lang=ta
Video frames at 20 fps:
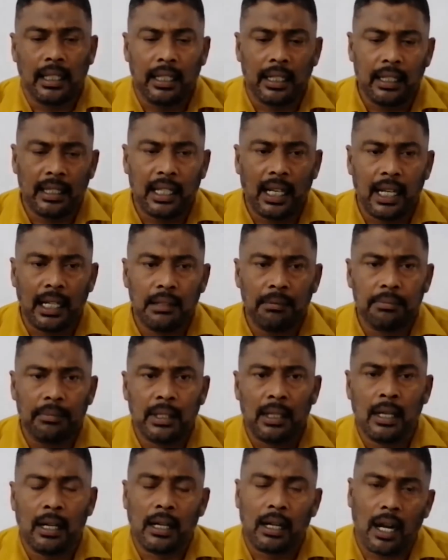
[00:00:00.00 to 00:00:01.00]
இருந்தாலும்
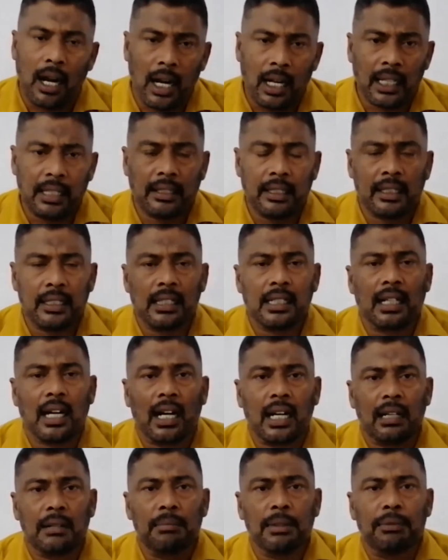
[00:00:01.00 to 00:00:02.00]
காலத்திற்கு
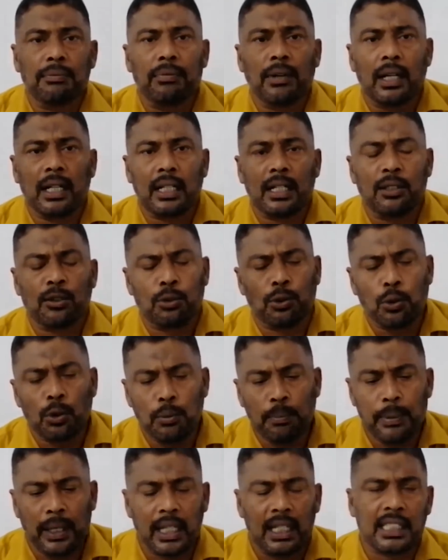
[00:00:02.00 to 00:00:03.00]
காலம் இவ்வாறான
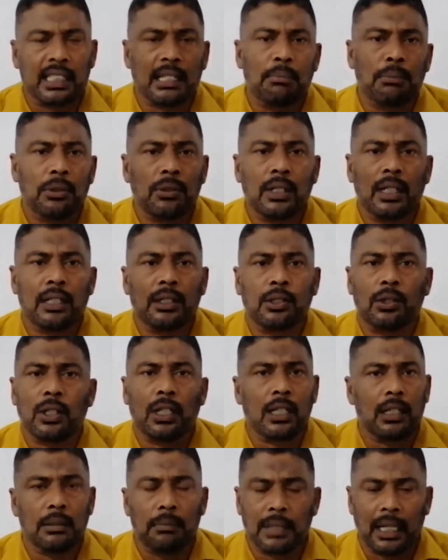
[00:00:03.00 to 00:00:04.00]
துன்பியல் சம்பவங்கள்
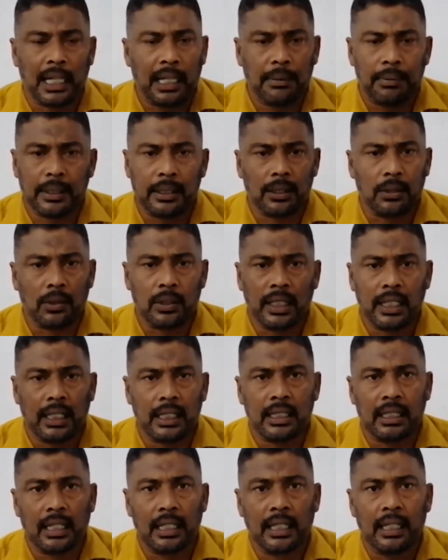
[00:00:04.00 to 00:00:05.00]
தொடர்ந்தும் நடைபெற்று
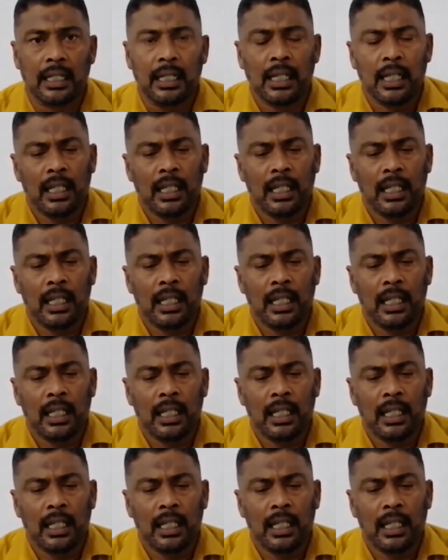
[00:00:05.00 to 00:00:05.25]
கொண்டிருக்கின்றன